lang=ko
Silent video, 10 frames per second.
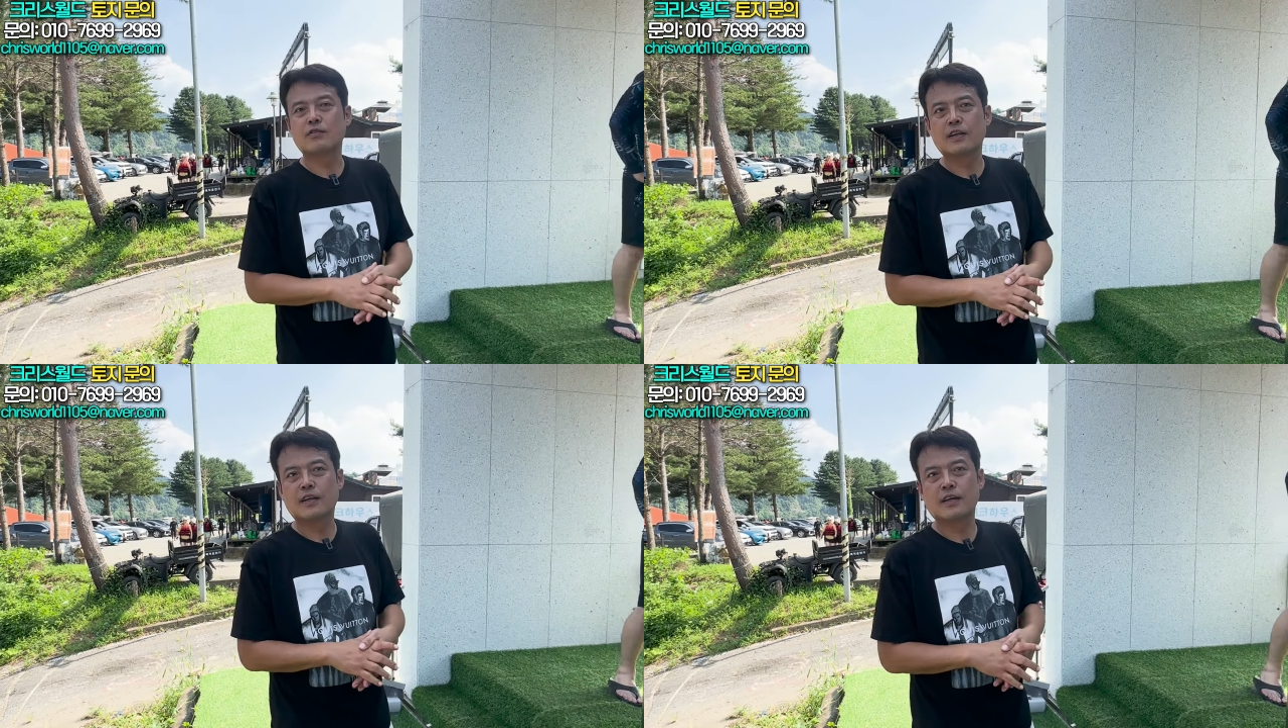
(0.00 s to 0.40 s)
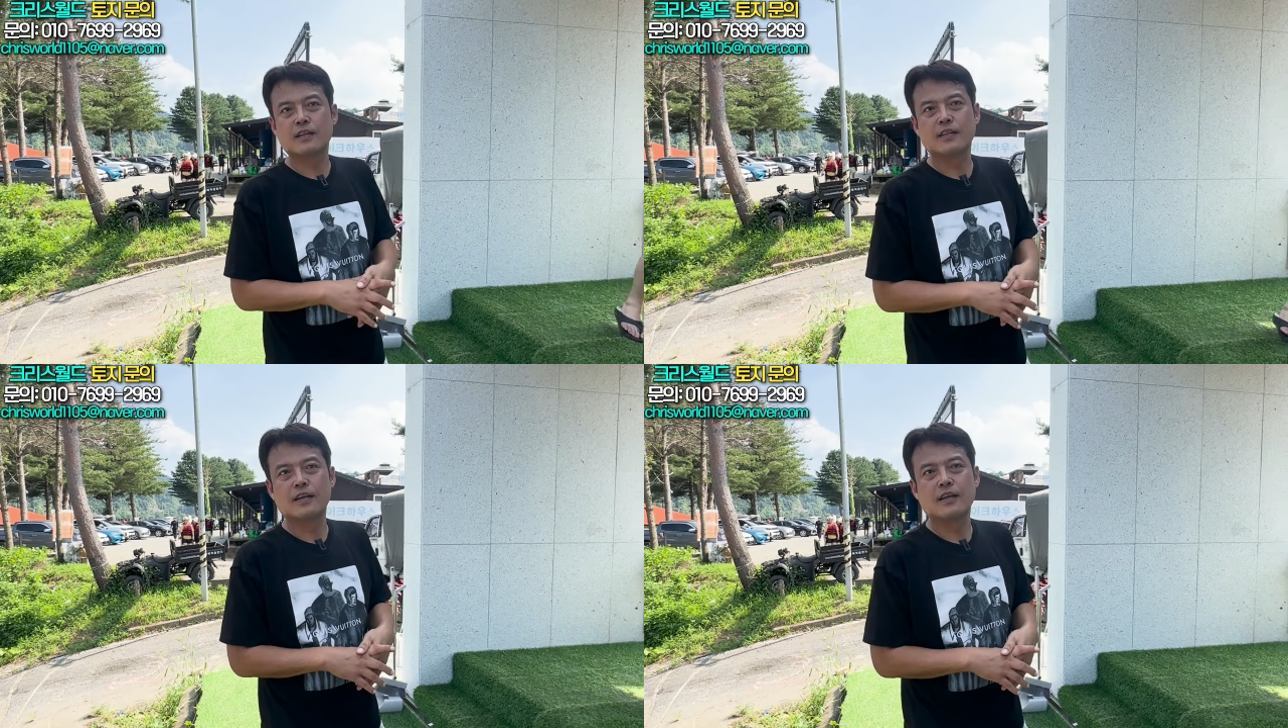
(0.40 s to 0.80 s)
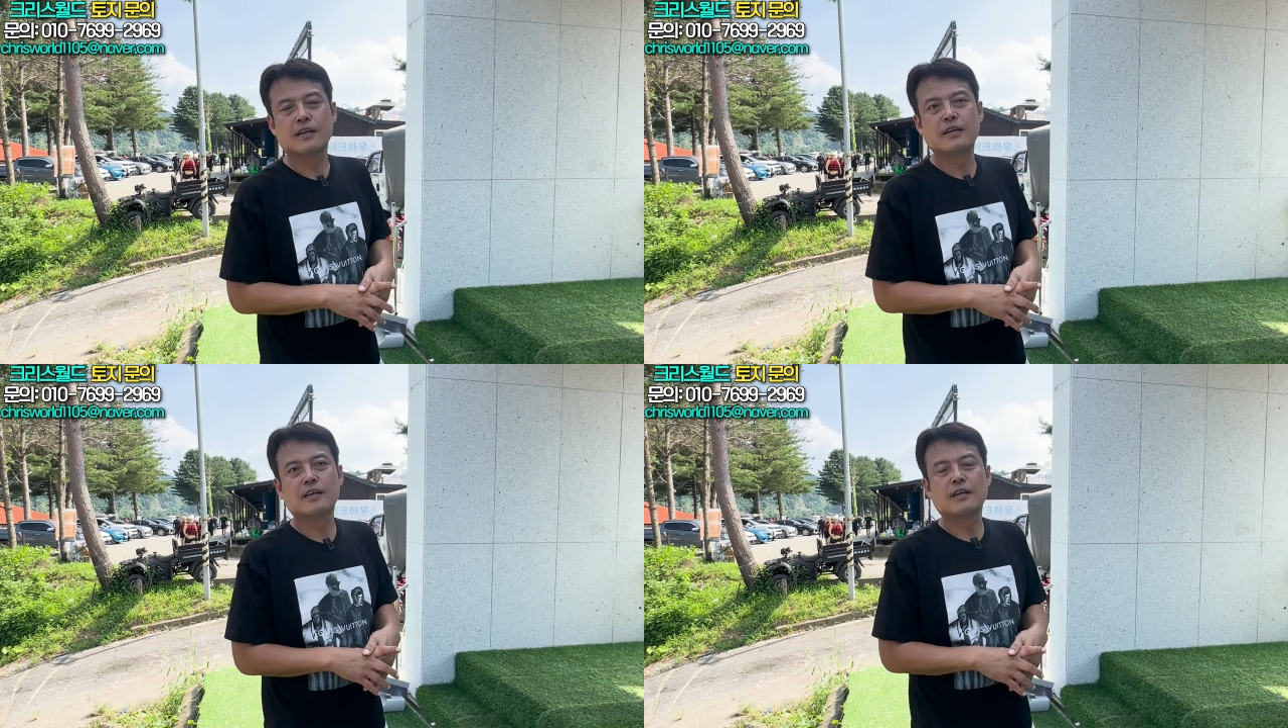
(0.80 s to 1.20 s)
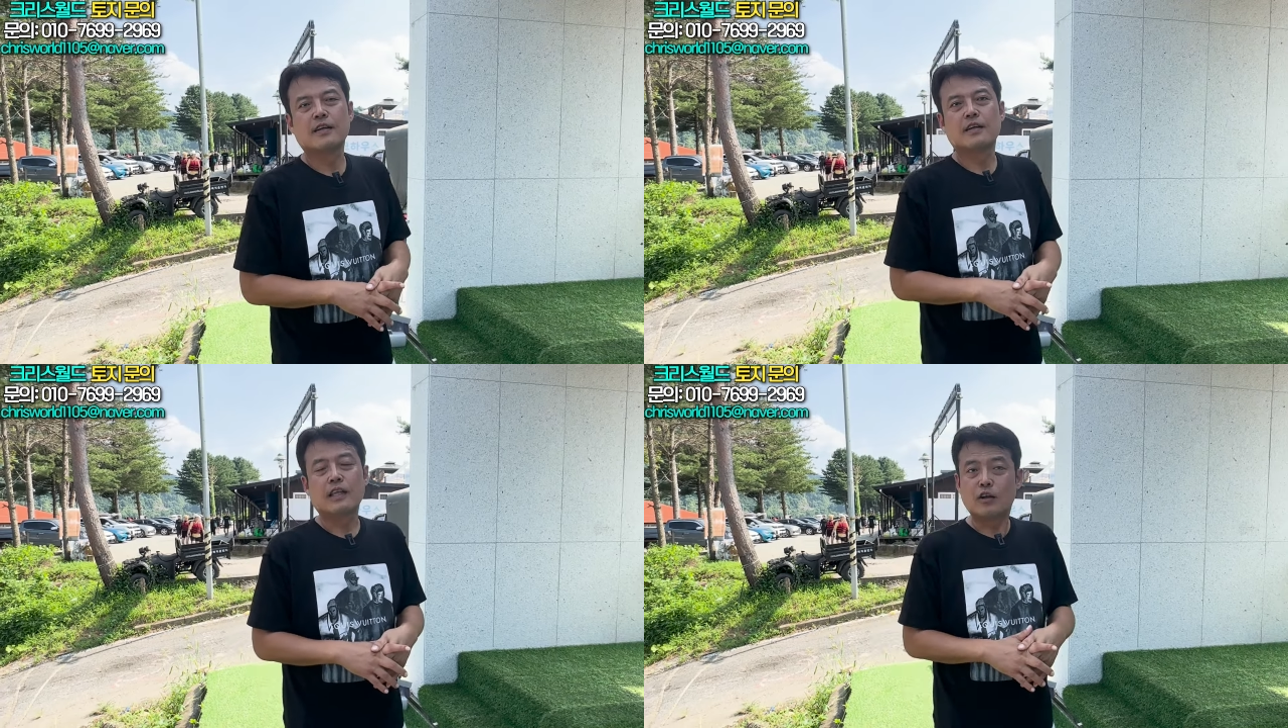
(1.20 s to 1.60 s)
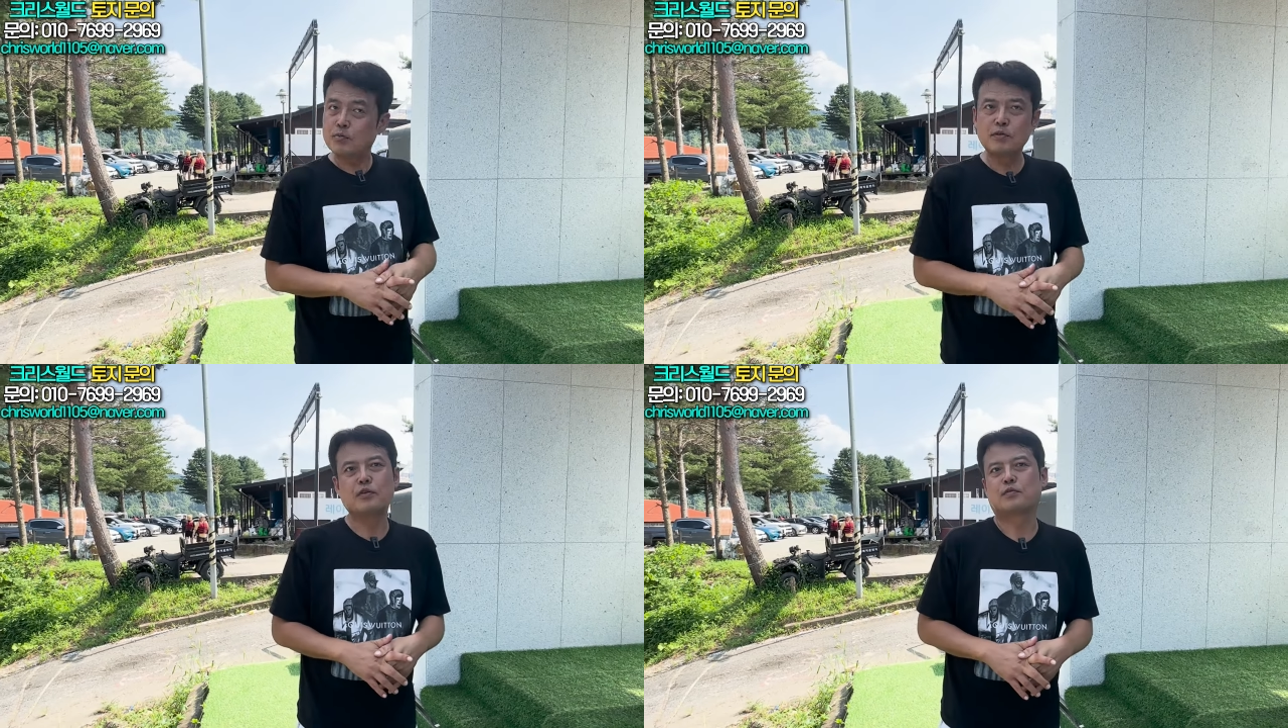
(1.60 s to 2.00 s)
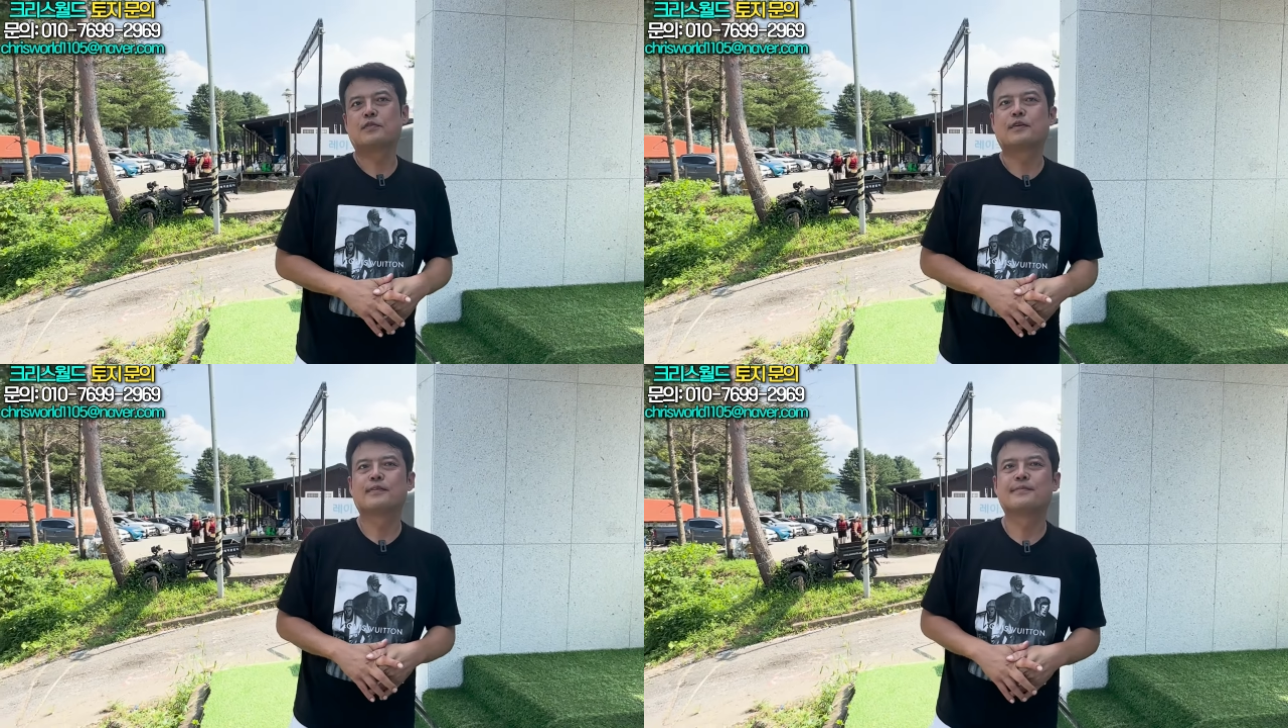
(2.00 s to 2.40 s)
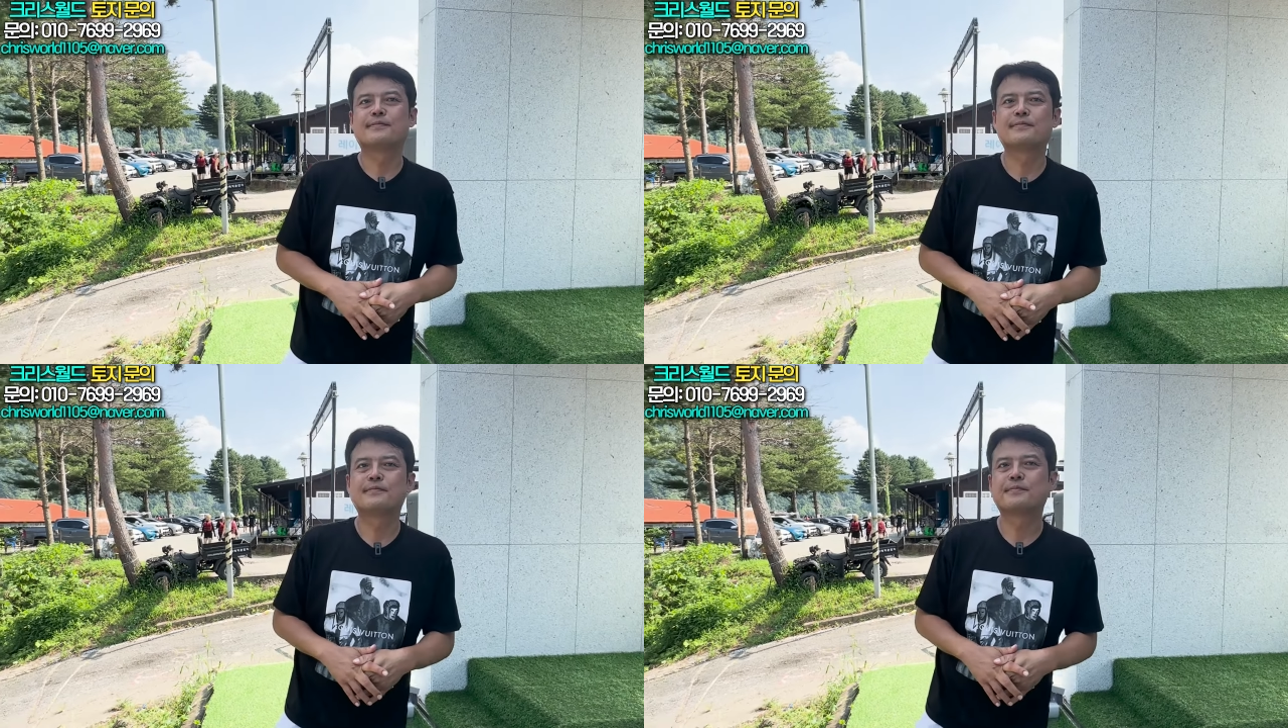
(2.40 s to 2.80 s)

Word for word: 생각하는데, 나눌 필요가 없어요.